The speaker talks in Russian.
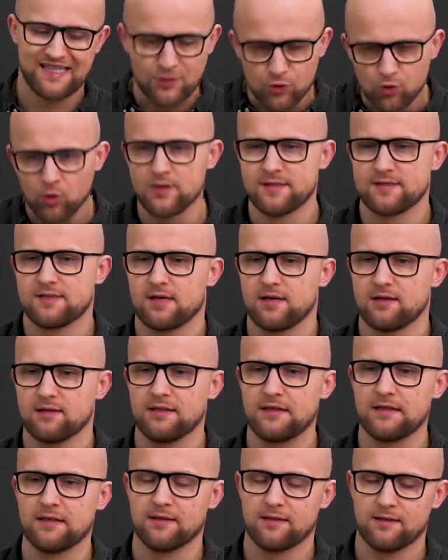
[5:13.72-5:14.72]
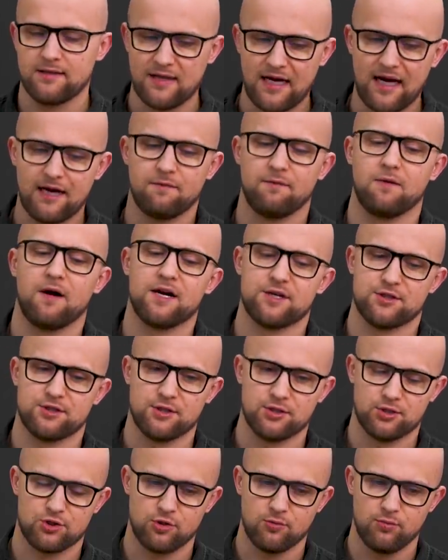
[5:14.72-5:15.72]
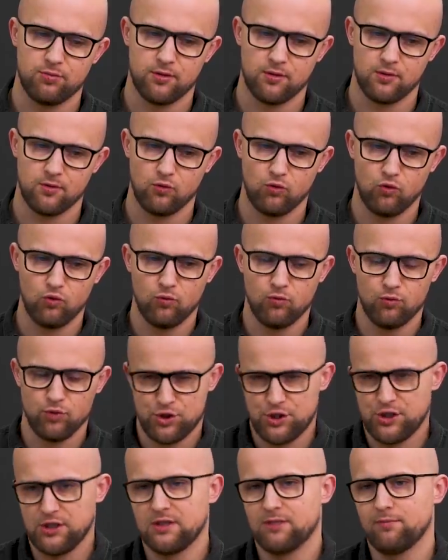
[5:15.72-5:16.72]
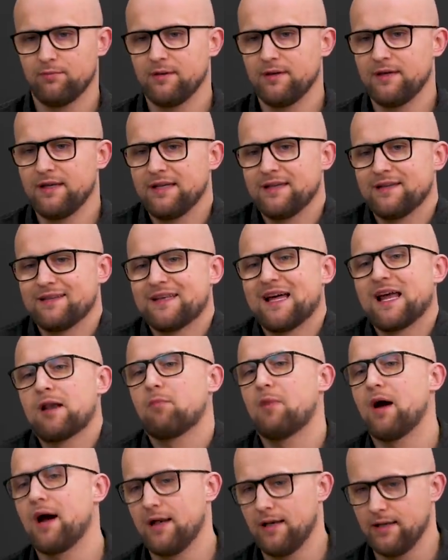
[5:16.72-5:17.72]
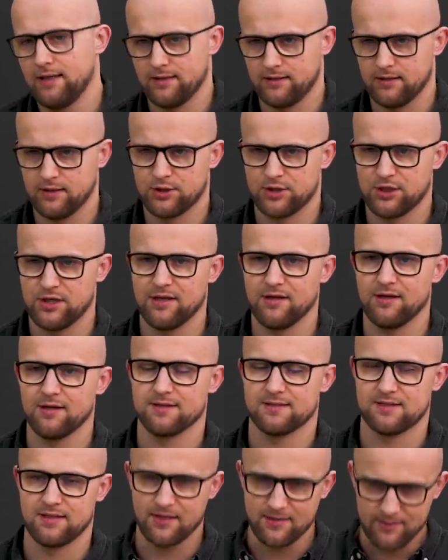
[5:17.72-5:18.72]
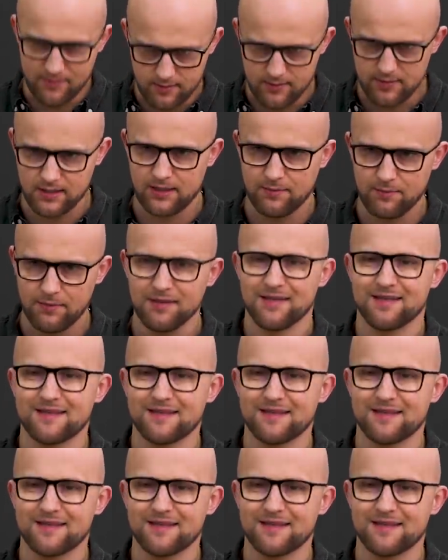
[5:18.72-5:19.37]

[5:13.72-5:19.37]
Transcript: одной стороны, да, важно, чтобы у мужчины были нормальные отношения с родителями,